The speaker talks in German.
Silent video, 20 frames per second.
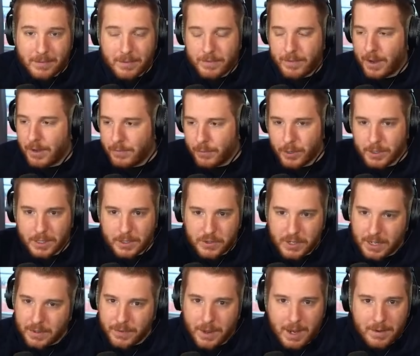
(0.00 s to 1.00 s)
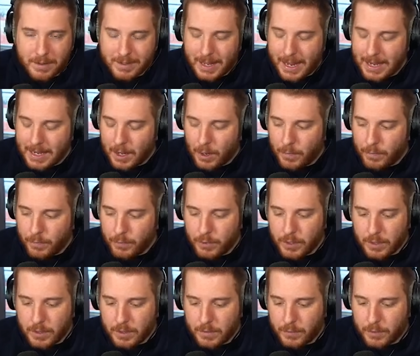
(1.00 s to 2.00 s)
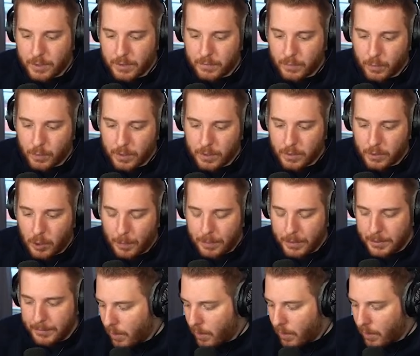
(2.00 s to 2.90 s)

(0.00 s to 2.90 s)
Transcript: Wir wollten in die Stadt fahren, was einkaufen für die, für die Wohngruppe.